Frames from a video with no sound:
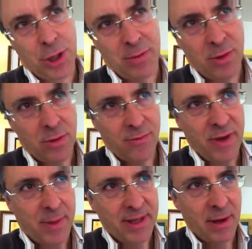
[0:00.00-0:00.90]
diciamo,
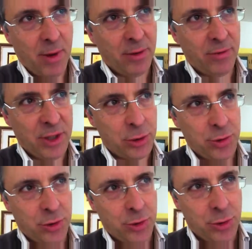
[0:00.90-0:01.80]
ovviamente quando
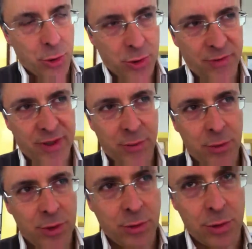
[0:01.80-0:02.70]
faccio questo discorso ho fatto
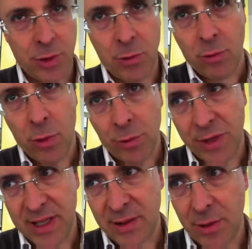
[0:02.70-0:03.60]
un discorso in un
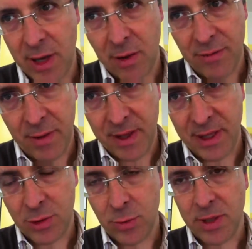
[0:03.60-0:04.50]
contesto che è
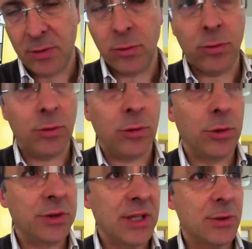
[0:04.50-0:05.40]
ovviamente soprattutto un
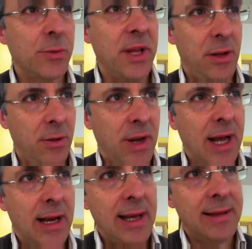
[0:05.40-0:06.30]
contesto
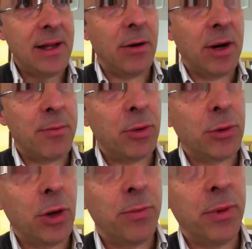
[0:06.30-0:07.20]
meridionale e dico che
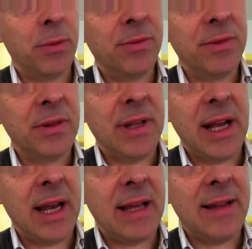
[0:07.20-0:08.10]
purtroppo
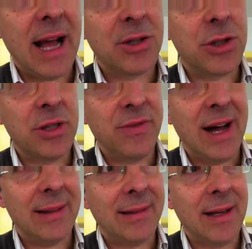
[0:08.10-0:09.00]
nelle indagini
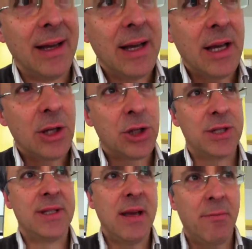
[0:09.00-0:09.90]
fatte c'è
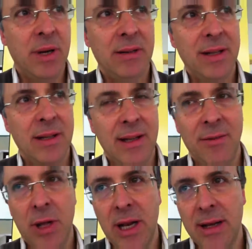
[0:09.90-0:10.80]
sempre il
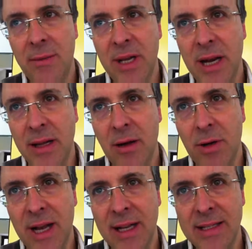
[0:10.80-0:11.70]
tentativo della criminalità
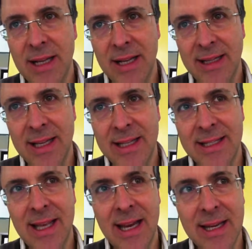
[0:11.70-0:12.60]
organizzata di
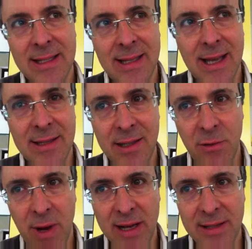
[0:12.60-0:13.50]
inserirsi e
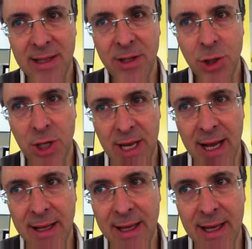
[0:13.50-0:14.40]
insinuarsi e di
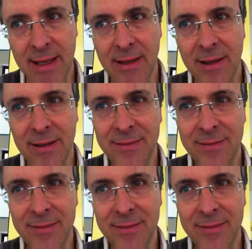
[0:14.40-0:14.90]
cercare di eh,